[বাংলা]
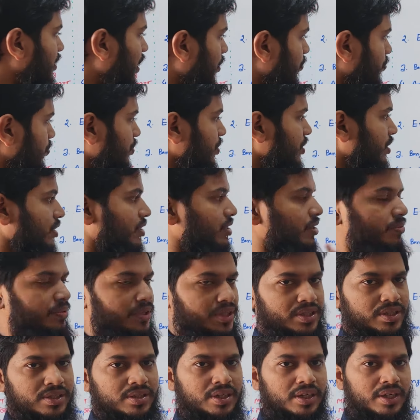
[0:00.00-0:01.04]
তারপর ইন্ডিয়া
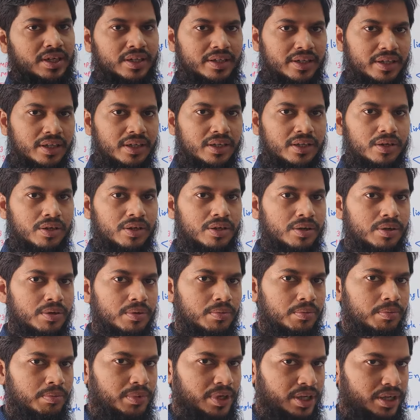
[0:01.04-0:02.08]
বিক্স চ্যানেলটা
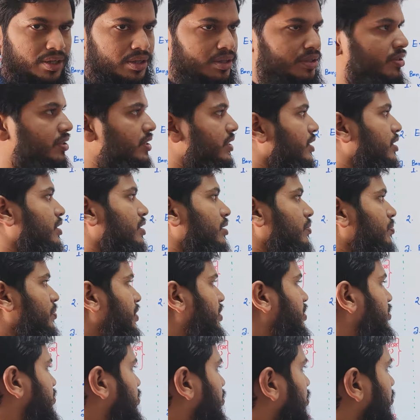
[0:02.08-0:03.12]
মানে এখান থেকে প্র্যাকটিস